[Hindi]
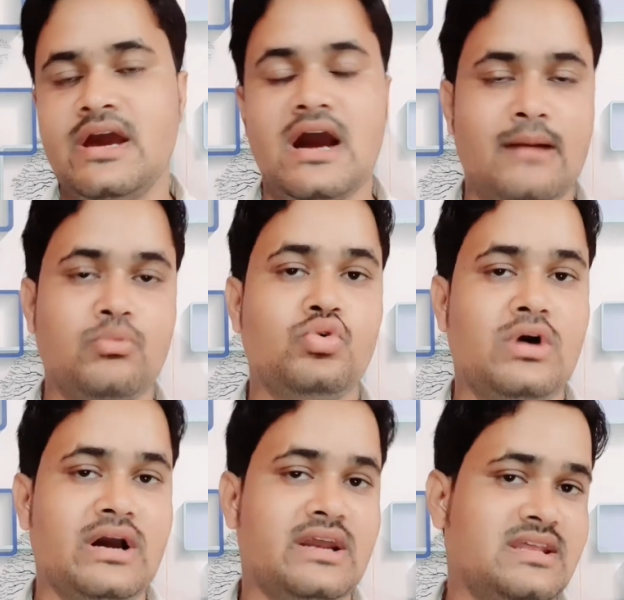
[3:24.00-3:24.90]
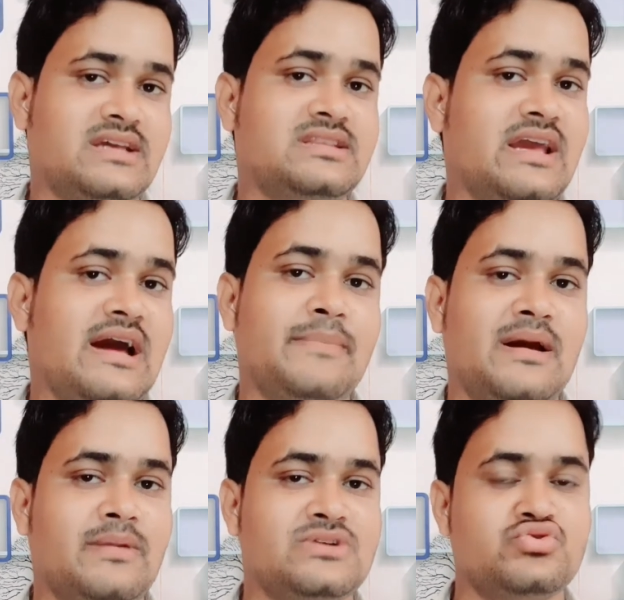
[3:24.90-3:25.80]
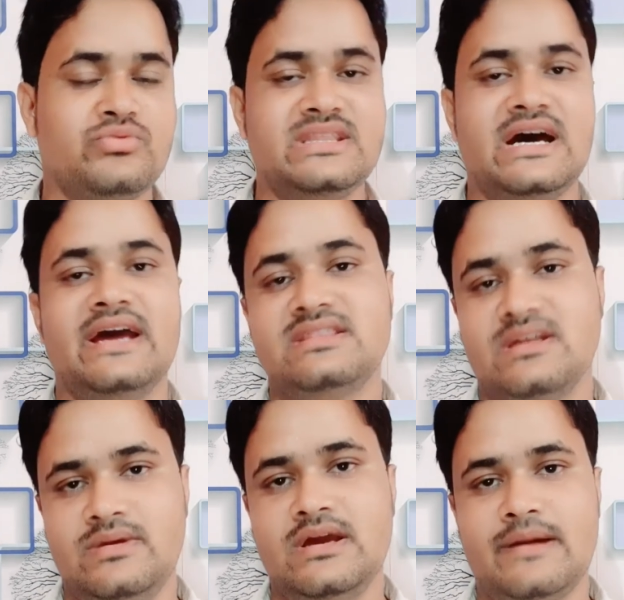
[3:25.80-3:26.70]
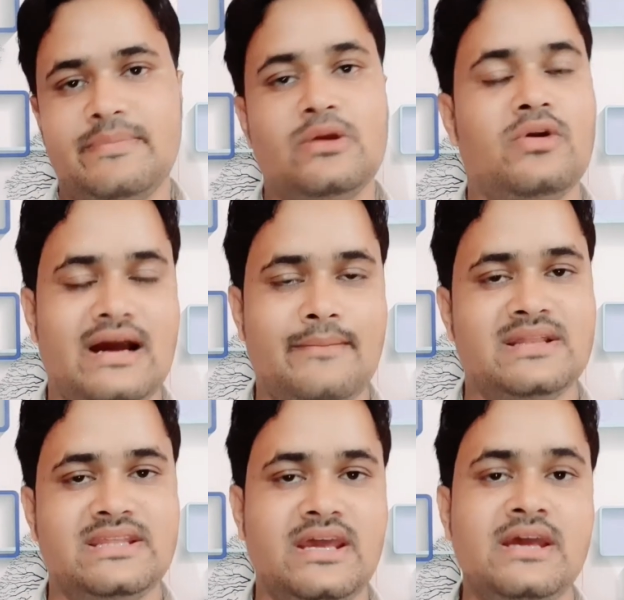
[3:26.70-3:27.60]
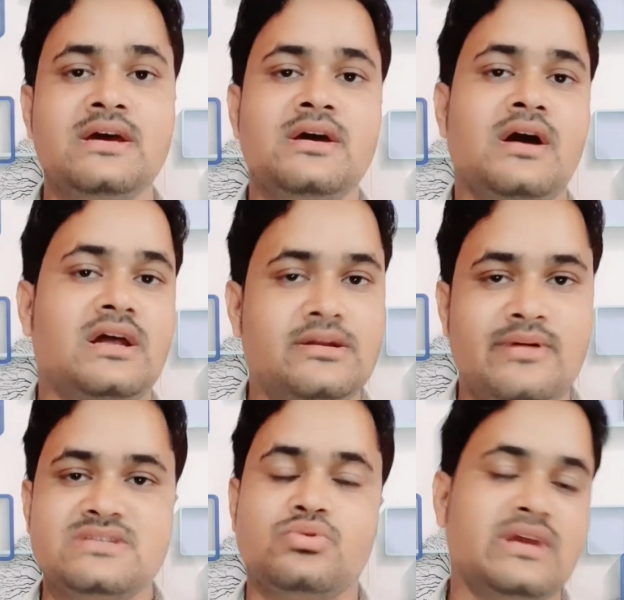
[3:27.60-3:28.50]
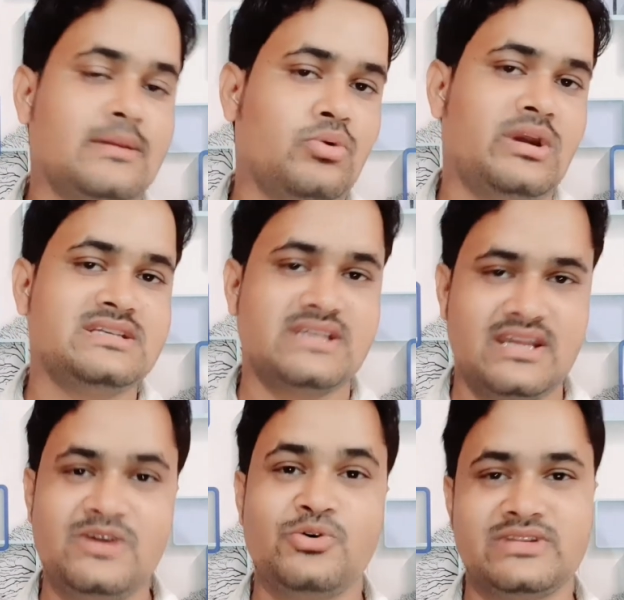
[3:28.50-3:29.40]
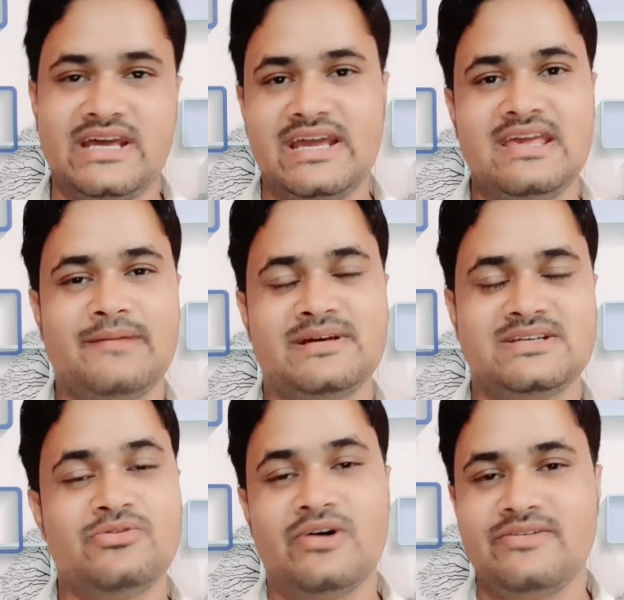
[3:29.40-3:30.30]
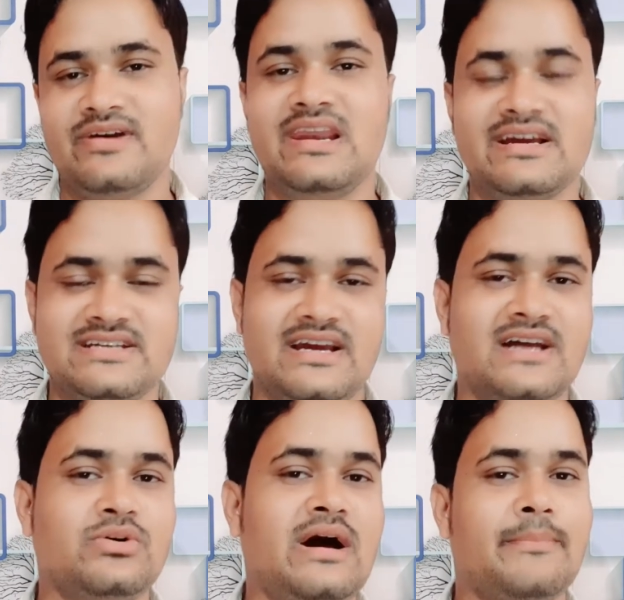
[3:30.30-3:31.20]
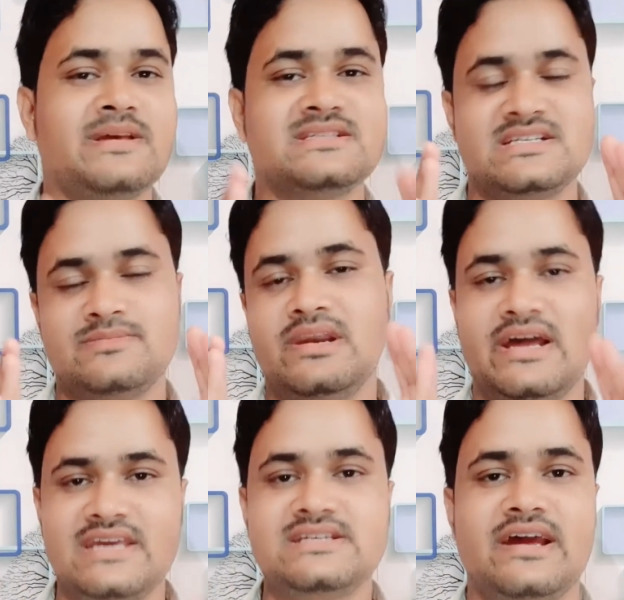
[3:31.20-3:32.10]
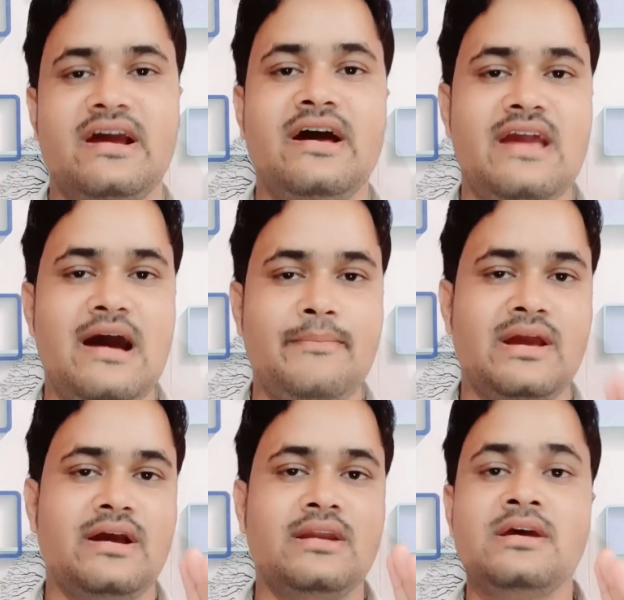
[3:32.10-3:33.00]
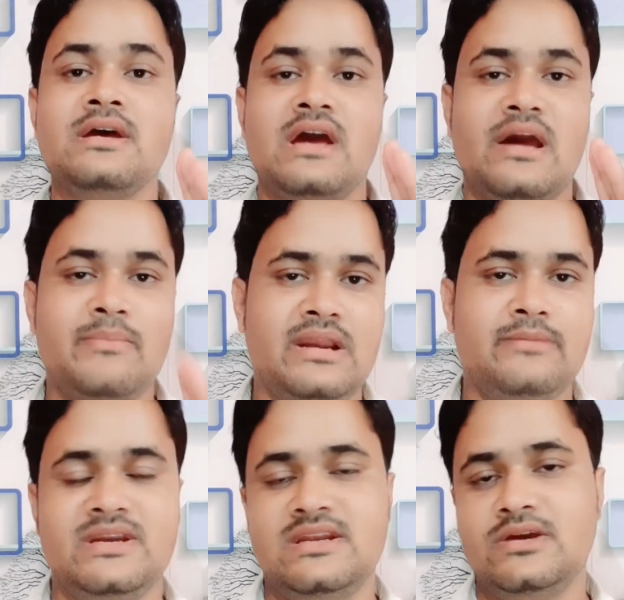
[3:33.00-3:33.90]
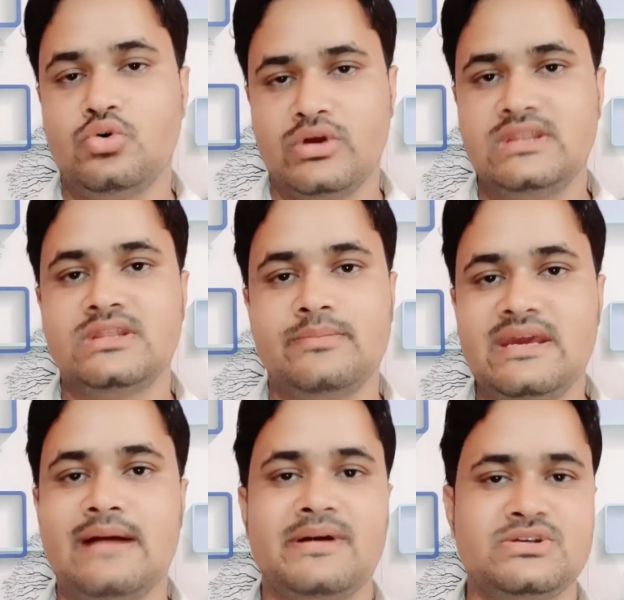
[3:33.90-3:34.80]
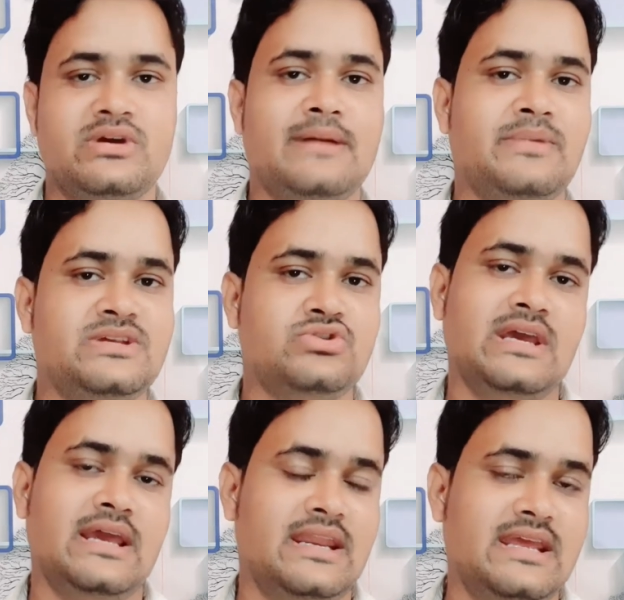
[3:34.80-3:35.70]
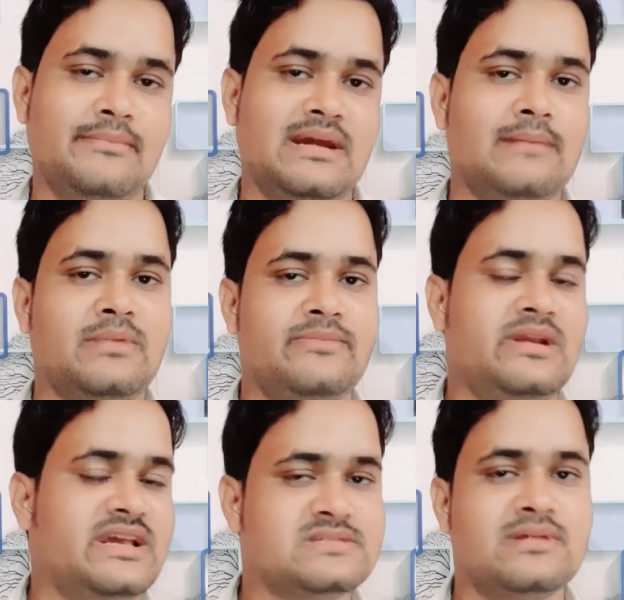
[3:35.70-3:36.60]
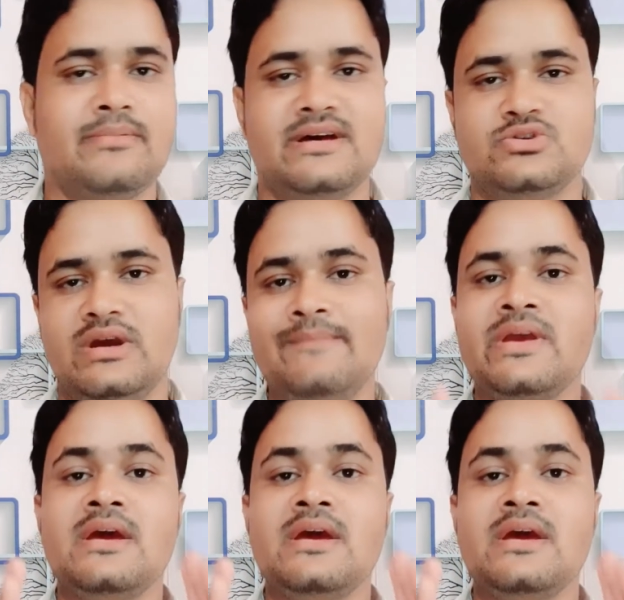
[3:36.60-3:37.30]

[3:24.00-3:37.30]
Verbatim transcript: आपको अगर देखती है यहाँ पे आपका सुविधा है तभी यहाँ पे लगा पाती है अदरवाइज़ उनके बोलने से नहीं होता है कि आपका जो है वाईफाई लग जाएगा तो आपके सच में लग ही जाएगा यहाँ पे अगर अवेलेबिलिटी होगी तभी आपका जो है अपने जो है एरिया में आपका विलेज में आपका जो है